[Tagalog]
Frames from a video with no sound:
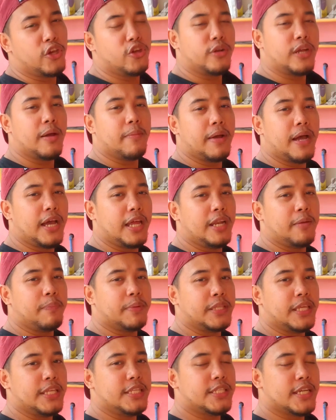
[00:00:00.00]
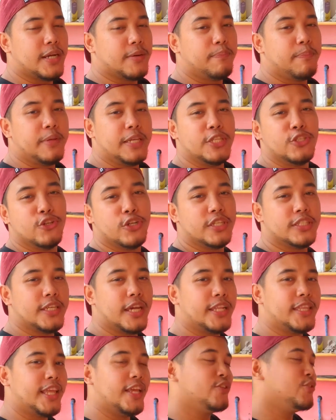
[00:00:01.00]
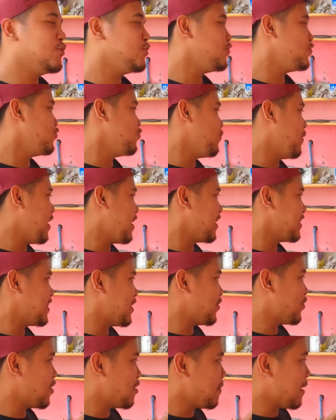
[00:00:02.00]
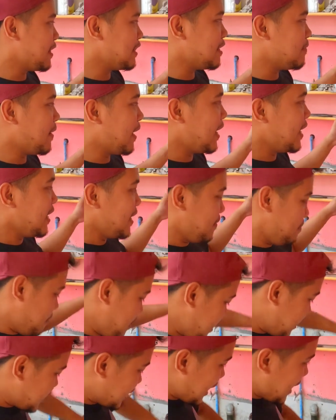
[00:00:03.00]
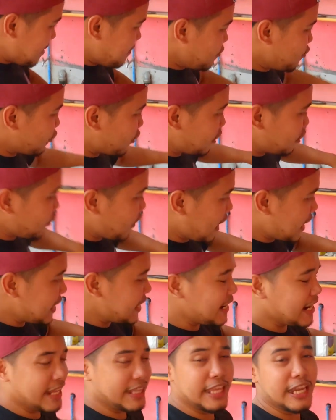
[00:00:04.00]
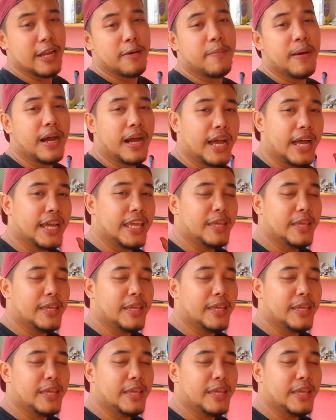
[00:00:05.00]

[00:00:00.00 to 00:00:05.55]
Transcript: ayun nga mga kalapatids, ang video ni Sir Nelson Chua, kita nyo naman, di ba? Big time yung kinuhaan natin ng mga